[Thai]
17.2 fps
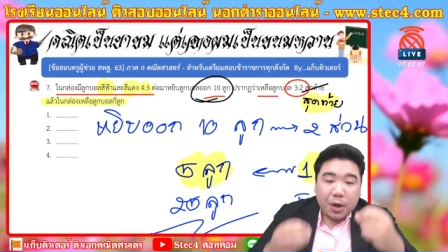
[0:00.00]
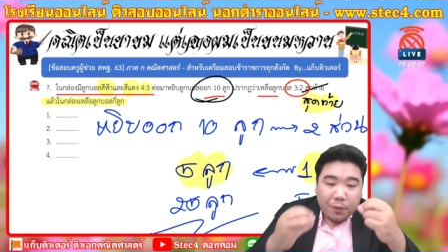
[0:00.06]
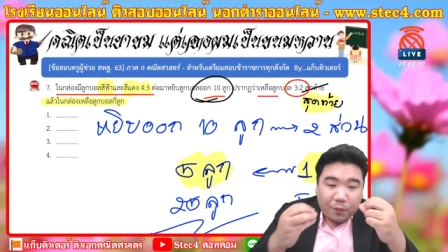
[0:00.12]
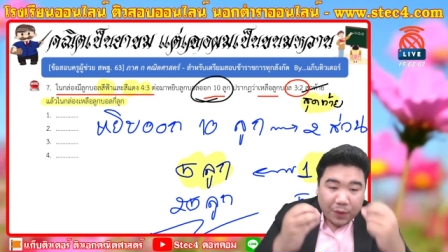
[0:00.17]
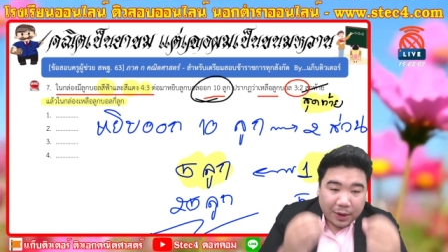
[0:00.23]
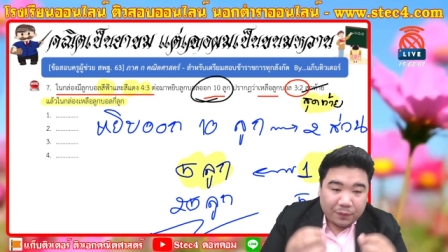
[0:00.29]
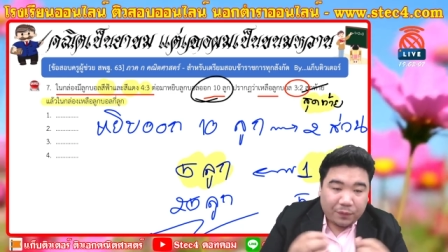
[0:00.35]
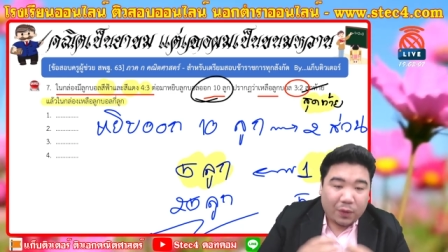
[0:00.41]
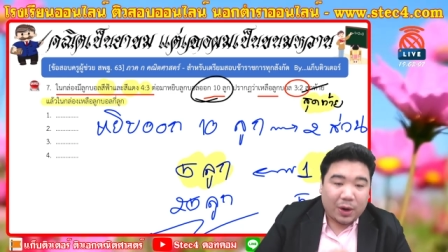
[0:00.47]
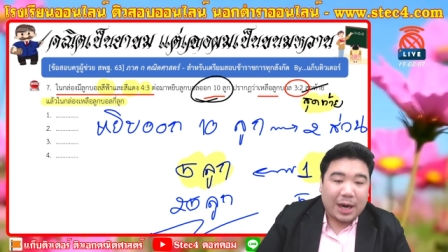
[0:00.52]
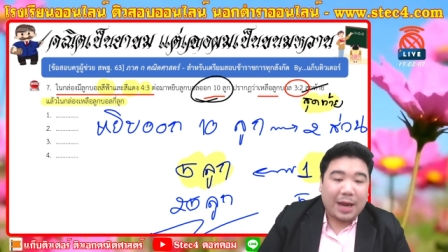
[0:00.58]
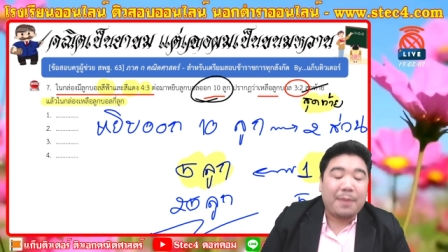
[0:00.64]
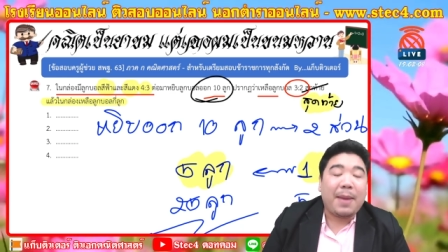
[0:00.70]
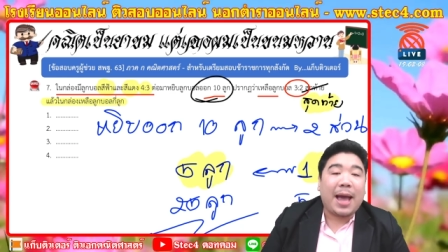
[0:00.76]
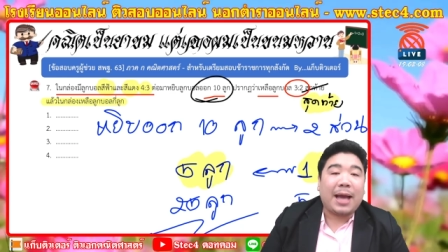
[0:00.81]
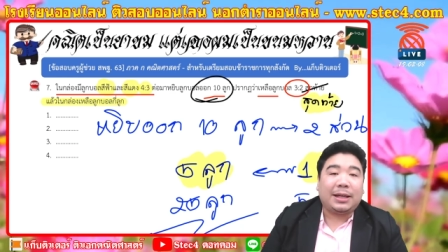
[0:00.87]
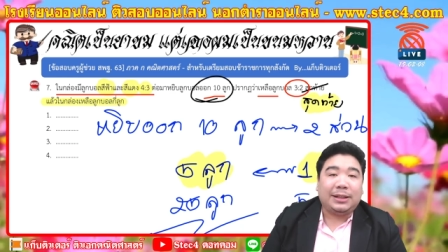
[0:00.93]
ฝึกฝนให้
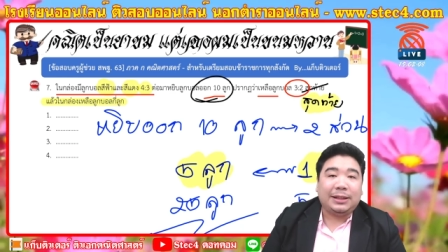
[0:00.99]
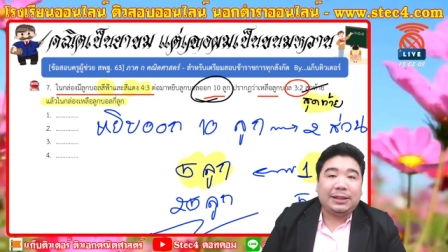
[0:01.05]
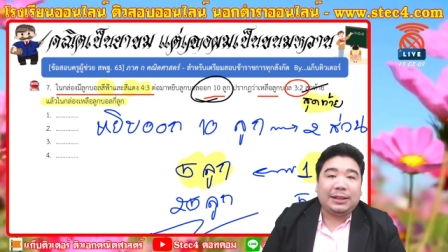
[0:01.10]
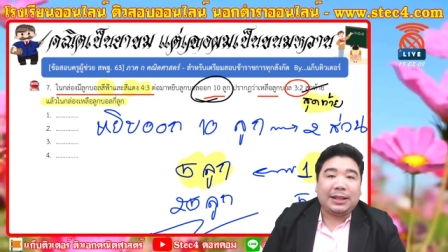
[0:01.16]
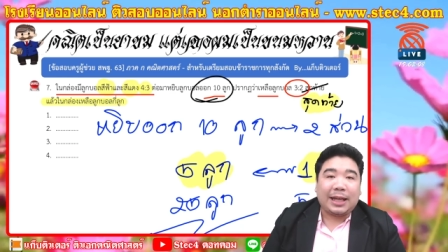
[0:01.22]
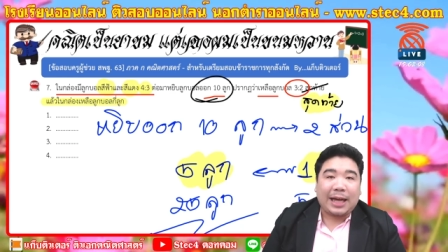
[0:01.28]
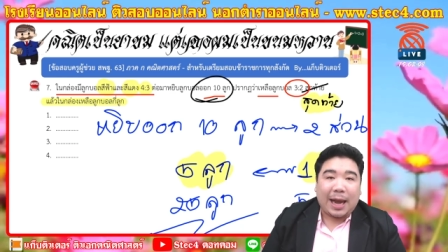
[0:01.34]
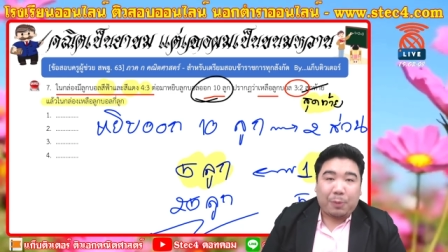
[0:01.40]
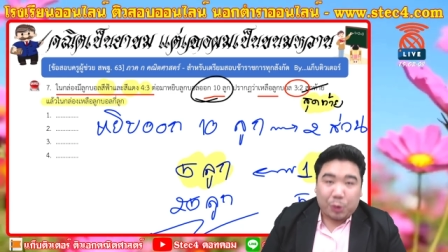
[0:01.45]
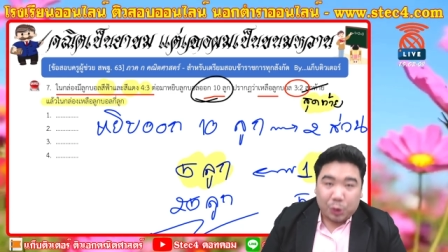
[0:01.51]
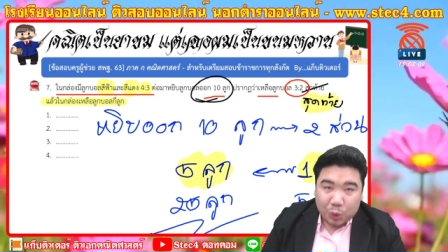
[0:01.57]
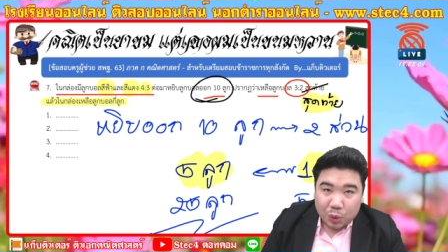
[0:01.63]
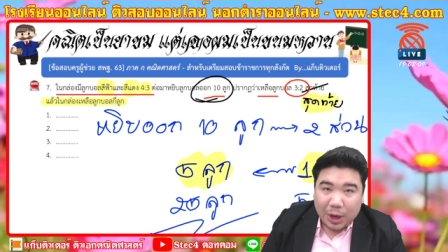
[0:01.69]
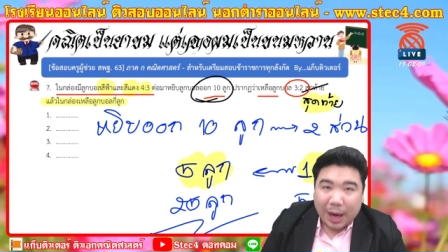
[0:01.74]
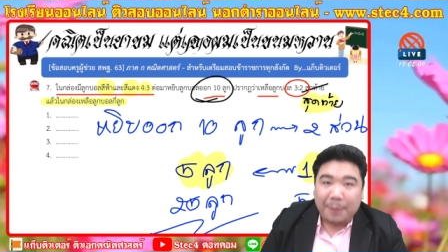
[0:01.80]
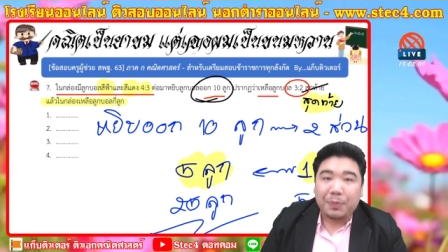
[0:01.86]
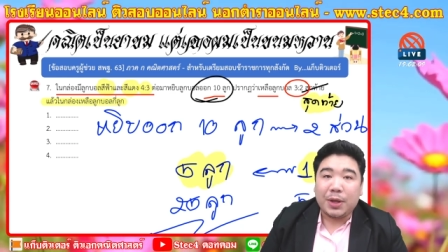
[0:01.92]
มากขึ้นนะครับคุณครู
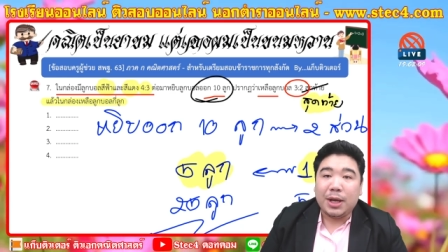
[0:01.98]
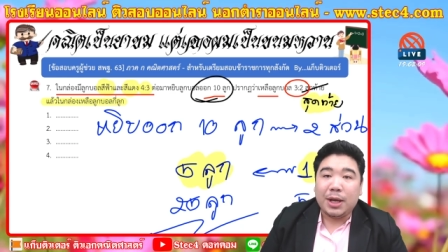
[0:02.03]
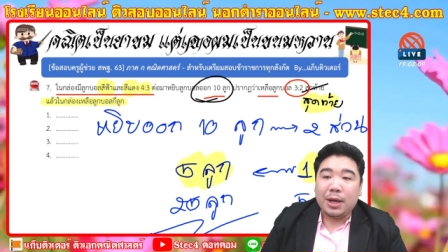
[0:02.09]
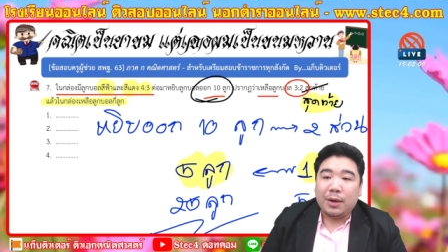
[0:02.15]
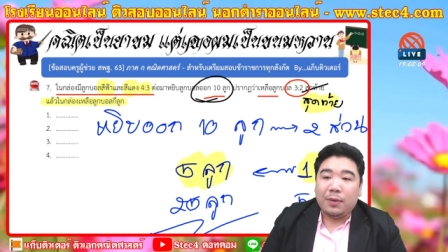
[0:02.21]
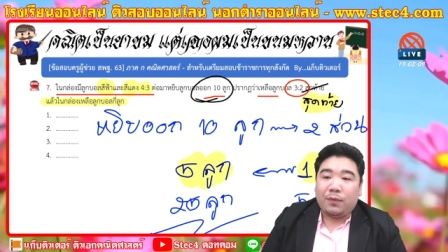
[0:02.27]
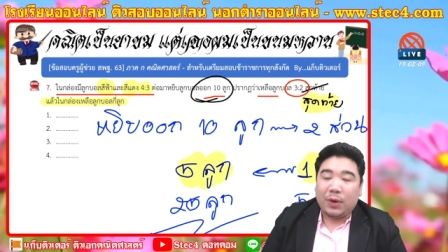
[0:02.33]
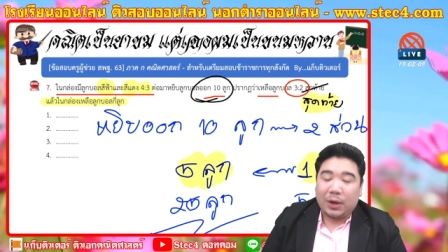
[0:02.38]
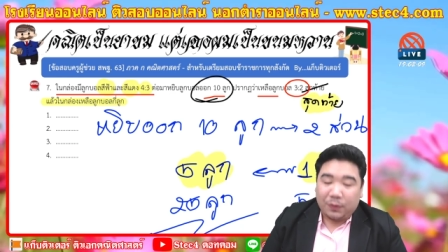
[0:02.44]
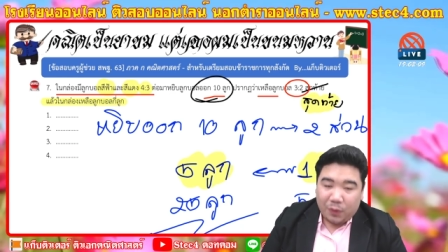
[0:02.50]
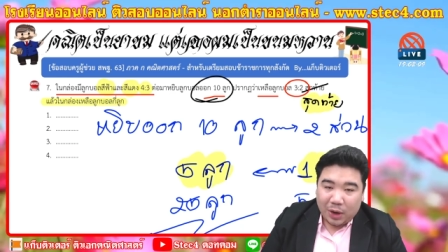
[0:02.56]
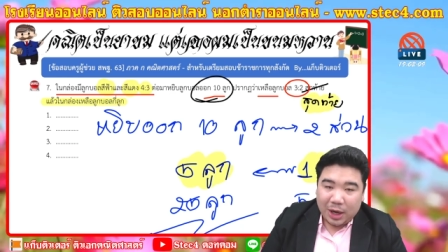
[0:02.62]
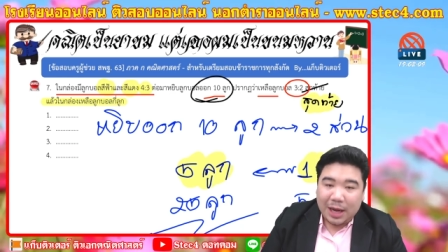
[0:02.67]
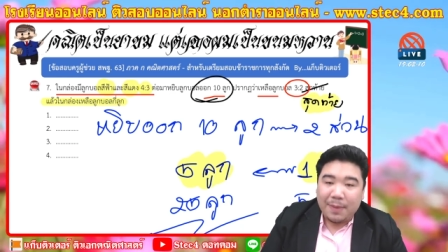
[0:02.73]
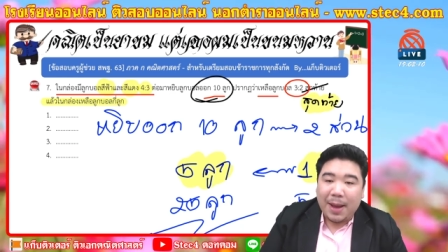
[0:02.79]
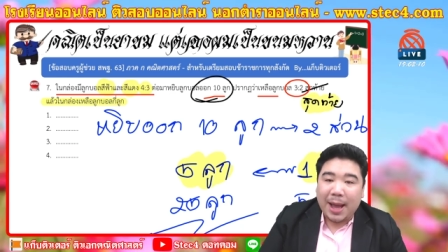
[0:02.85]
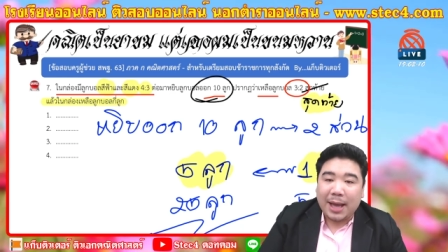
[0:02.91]
ครับฝึกฝนให้มาก